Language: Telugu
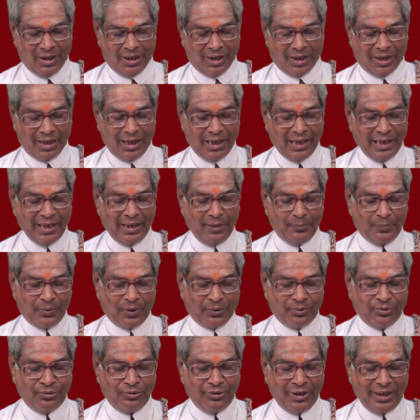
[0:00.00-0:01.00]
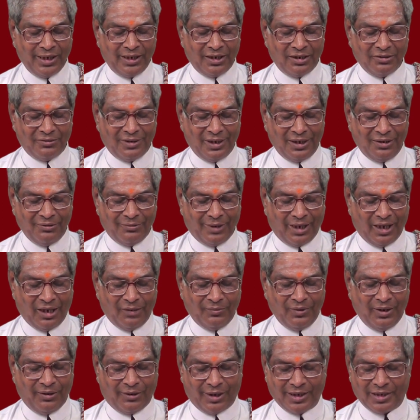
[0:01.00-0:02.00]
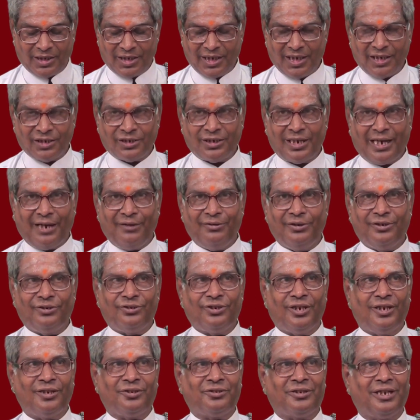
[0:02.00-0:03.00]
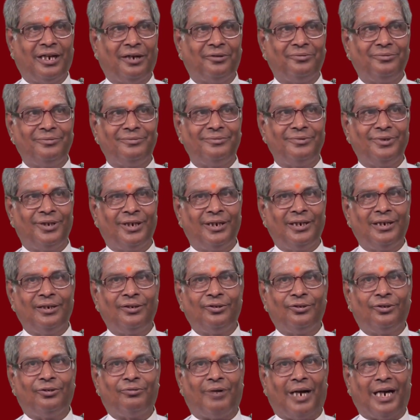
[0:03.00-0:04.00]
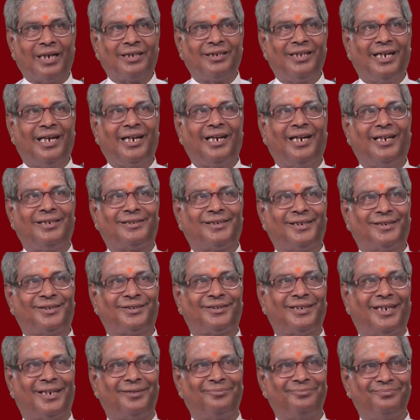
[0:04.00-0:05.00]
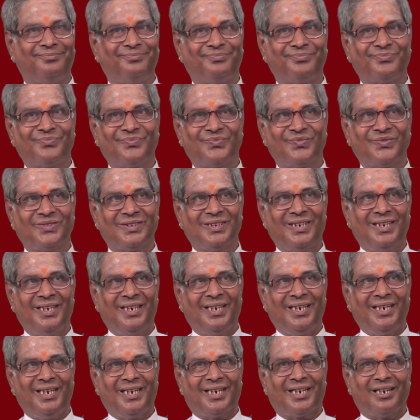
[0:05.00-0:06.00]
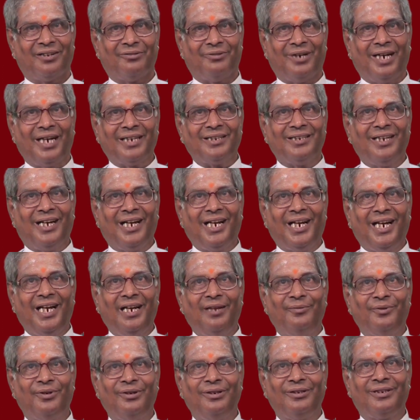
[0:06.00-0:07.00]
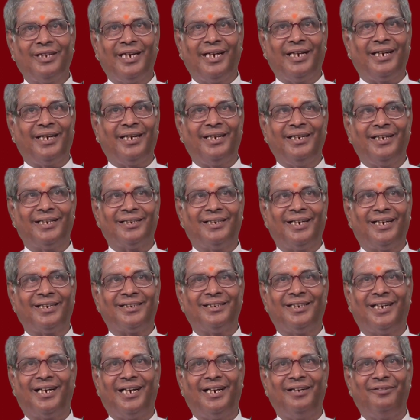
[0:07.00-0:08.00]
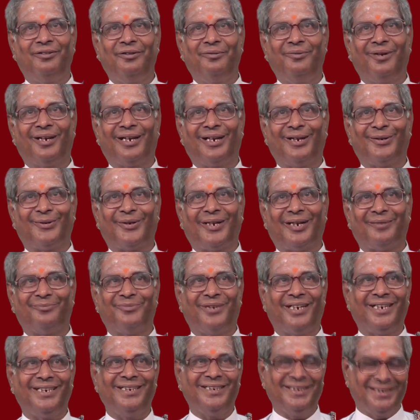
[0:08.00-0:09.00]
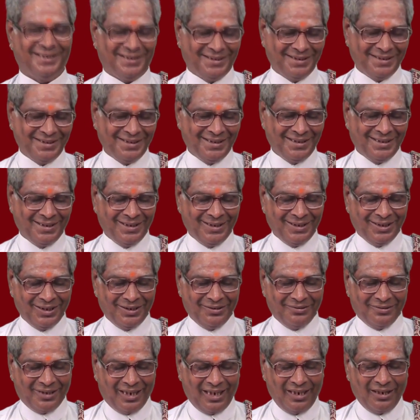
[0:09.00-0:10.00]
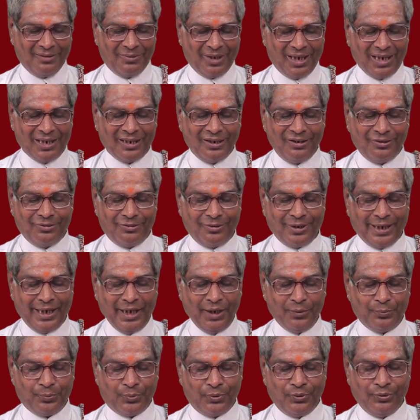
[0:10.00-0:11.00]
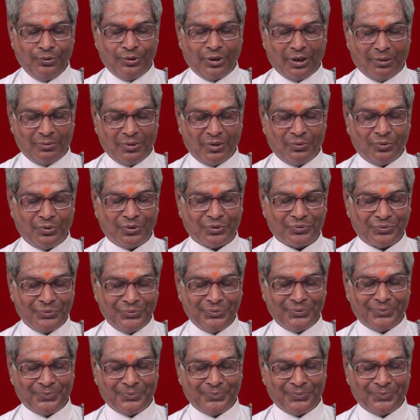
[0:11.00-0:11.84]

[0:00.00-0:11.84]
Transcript: అలాగే ప్రభువులైనటువంటి వారు మేము అచ్చేస్తాం ఇచ్చేస్తాం ఎన్నెన్నో వాగ్దానాలు చేస్తారు ఇక్కడ వాగ్దానాలే మిగులుతాయి కానీ యథార్థాలు ఏమి మిగలవురా అబ్బాయి వాళ్ళ మాటలు కూడా ఎప్పుడూ నమ్మబోకు